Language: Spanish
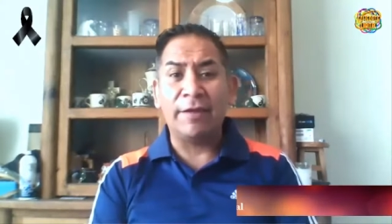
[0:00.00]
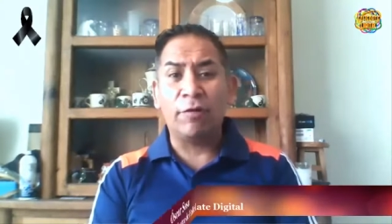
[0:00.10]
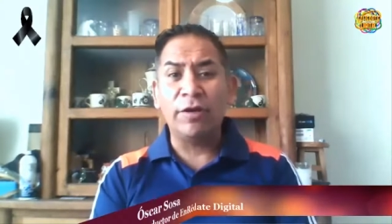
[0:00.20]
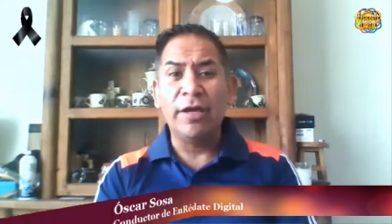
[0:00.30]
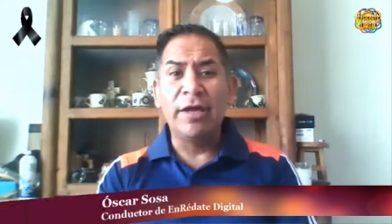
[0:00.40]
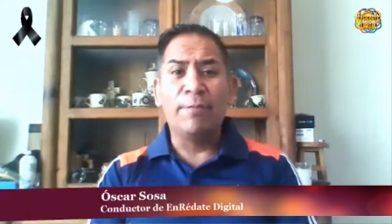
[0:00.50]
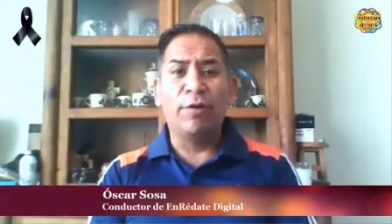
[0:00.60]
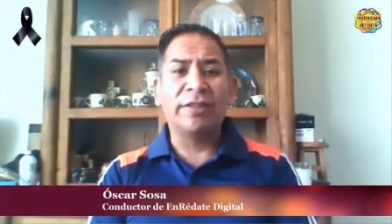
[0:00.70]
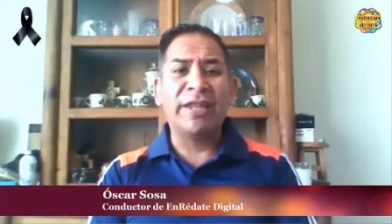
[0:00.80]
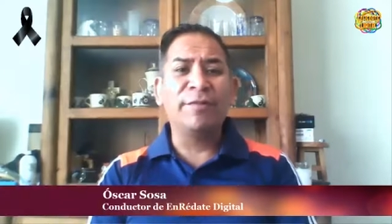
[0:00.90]
de hoy
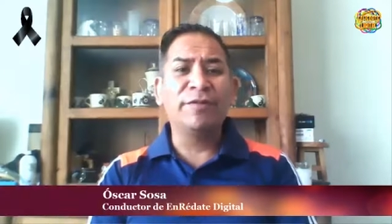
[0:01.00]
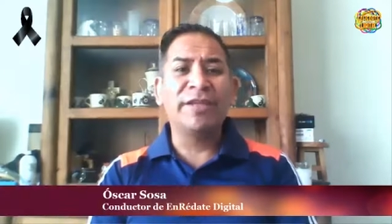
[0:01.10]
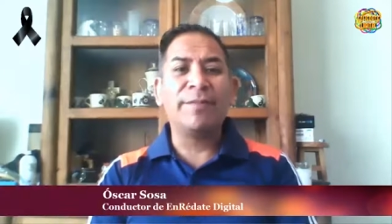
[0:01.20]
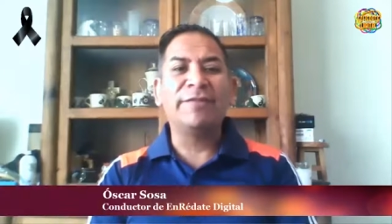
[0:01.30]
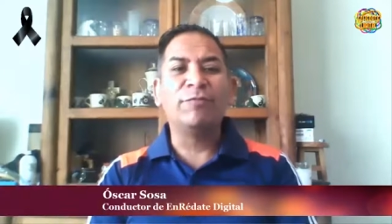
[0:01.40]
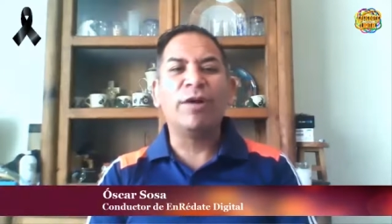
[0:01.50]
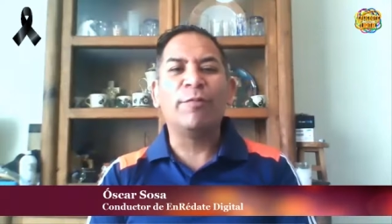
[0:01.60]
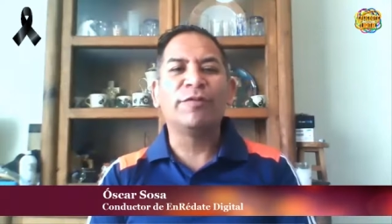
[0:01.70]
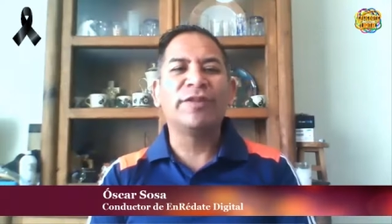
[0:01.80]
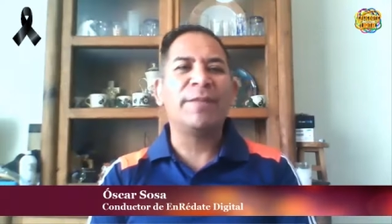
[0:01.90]
porque tenemos temas nuevos,